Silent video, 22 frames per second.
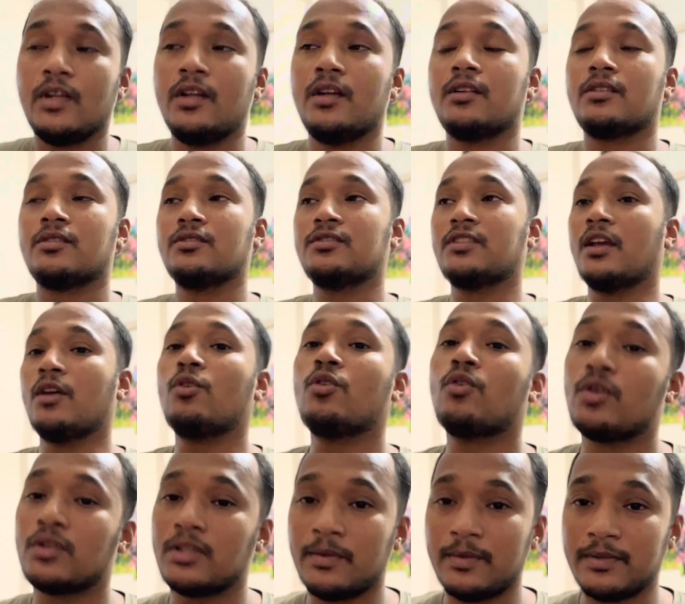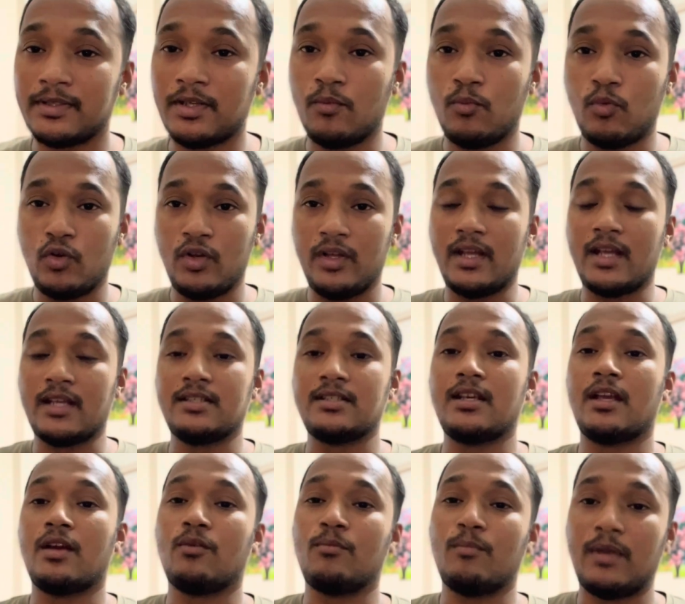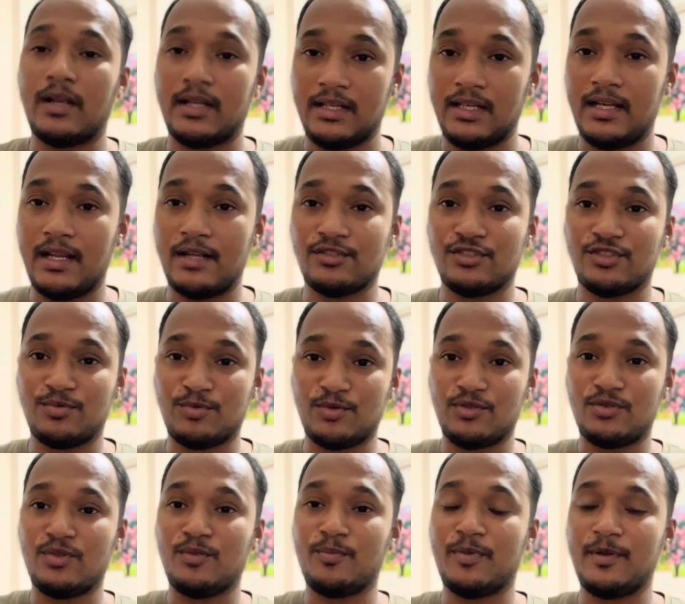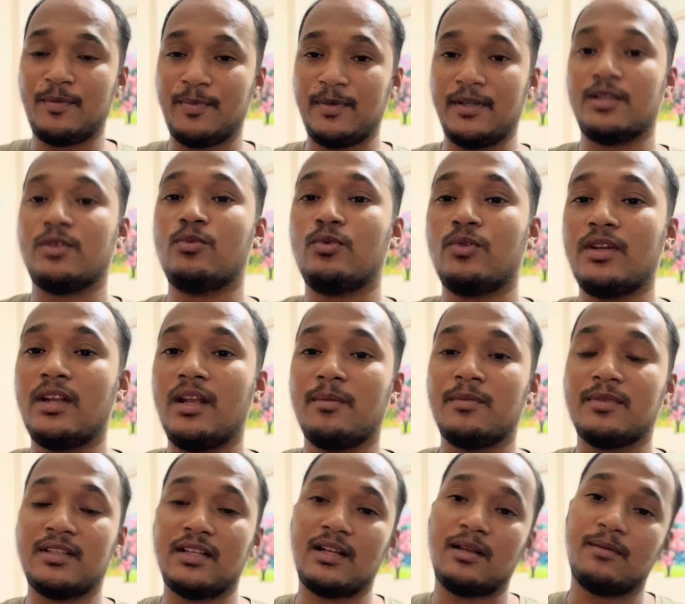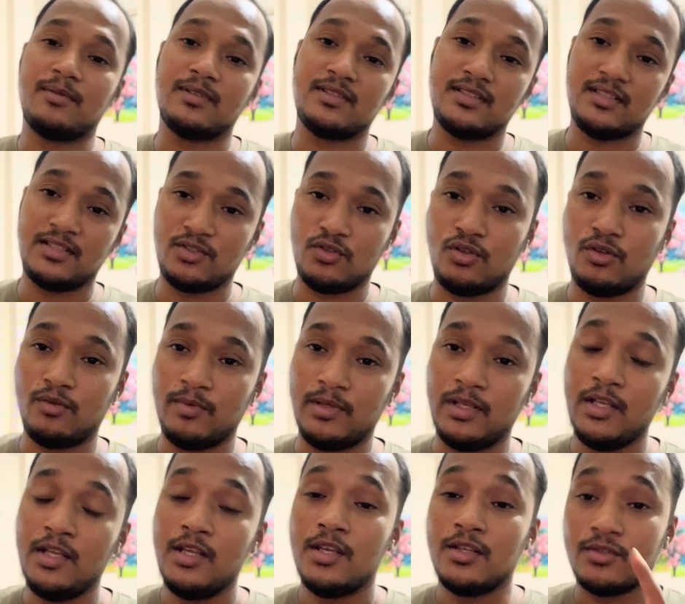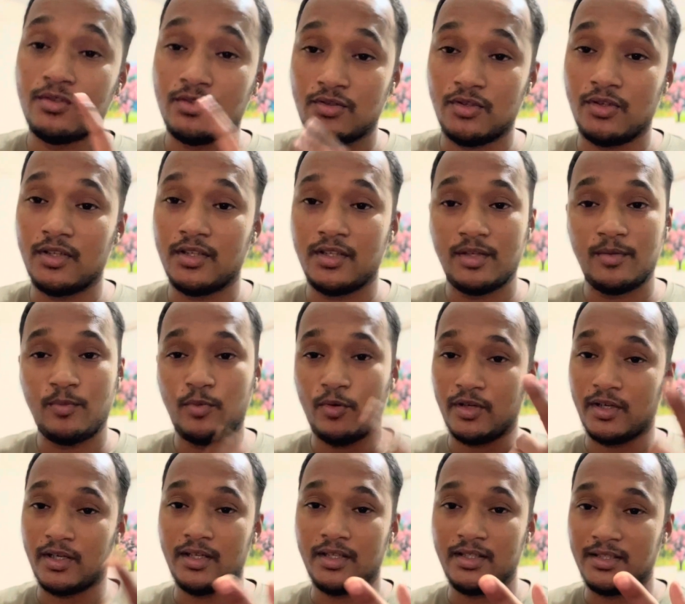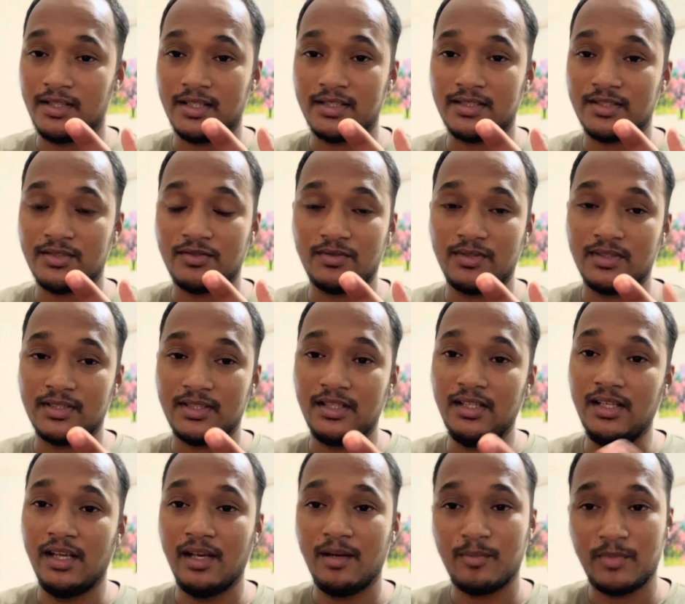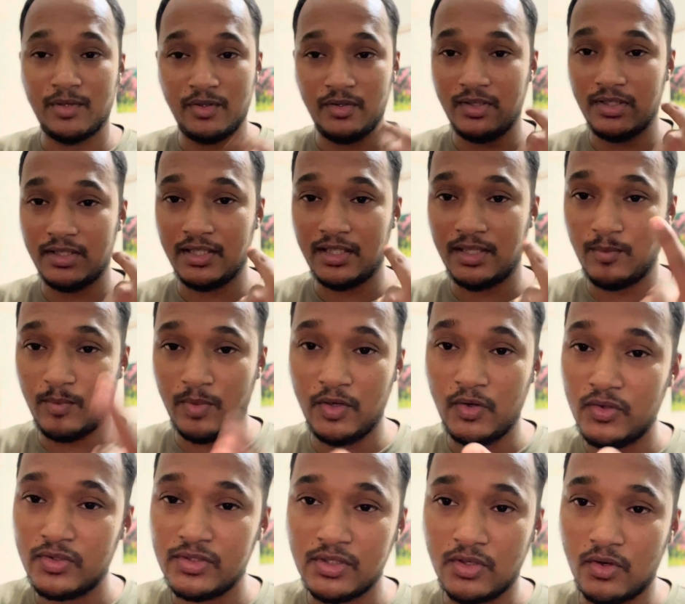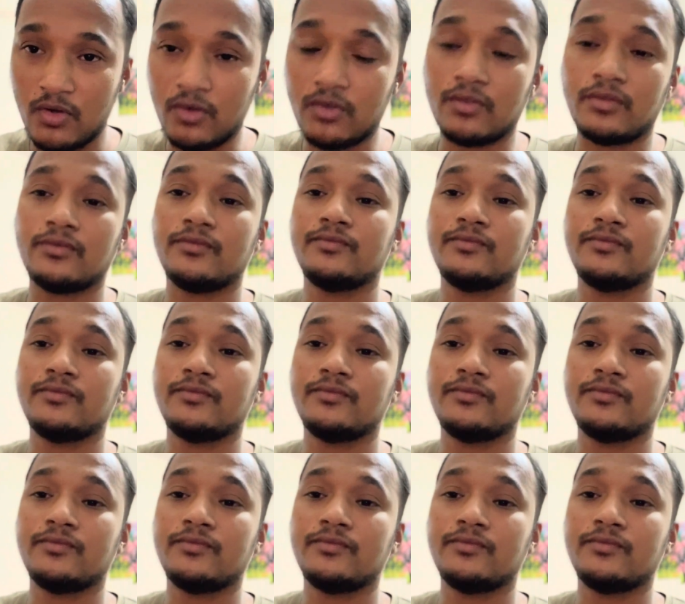তো যাই হোক কথাবার্তা বলে আসছি এখন বাকি কাগজপত্র প্রিপেয়ার করে আমাদের আবার যেতে হবে তো চলেন এর পরের ইতিহাসে চলে যাই আমরা ওইখান থেকে বের হয়েছি কখন